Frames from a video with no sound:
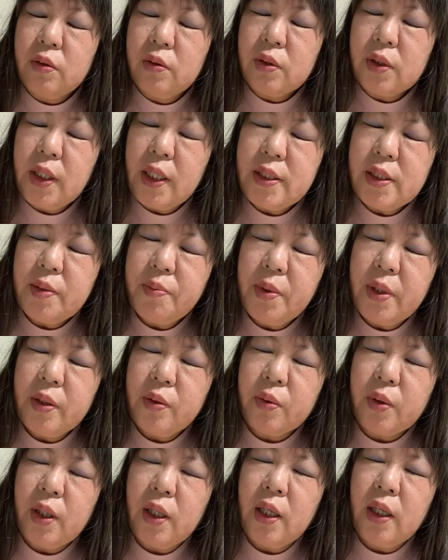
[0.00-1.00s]
会社名
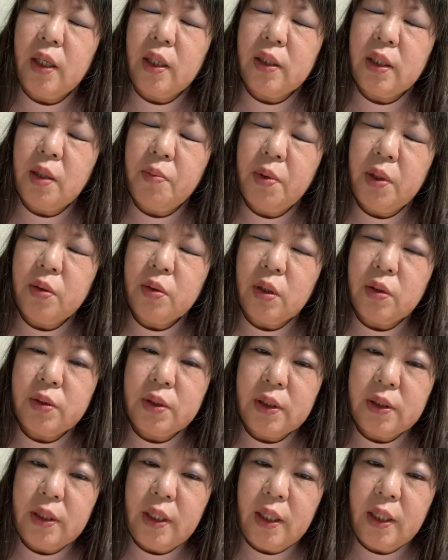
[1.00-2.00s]
とか名前とか伏
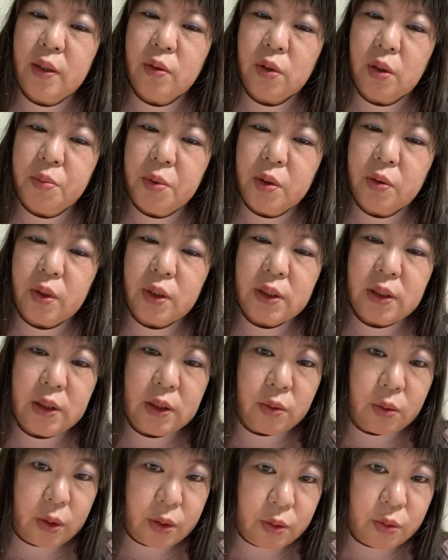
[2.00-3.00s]
せて A とか B とか C
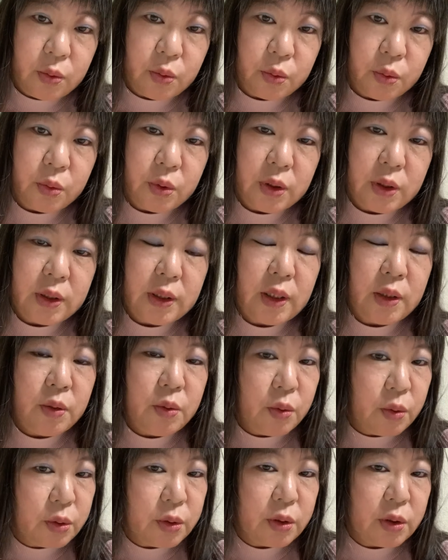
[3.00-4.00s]
とかいうことにして入
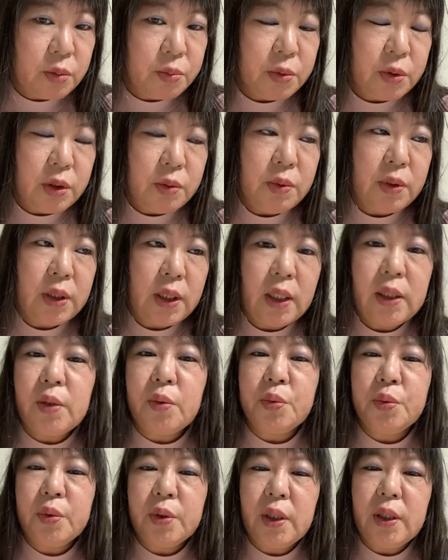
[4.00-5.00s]
力する分にはなんて
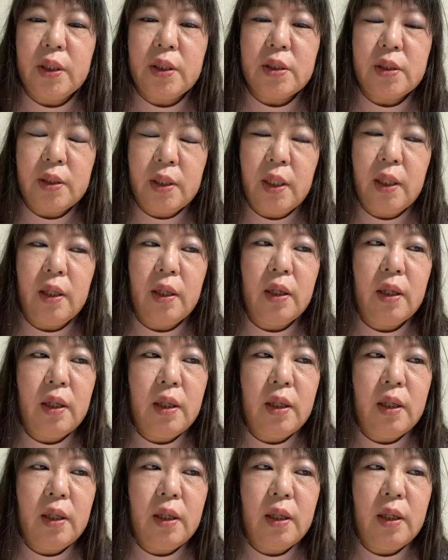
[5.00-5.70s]
ことないんですね。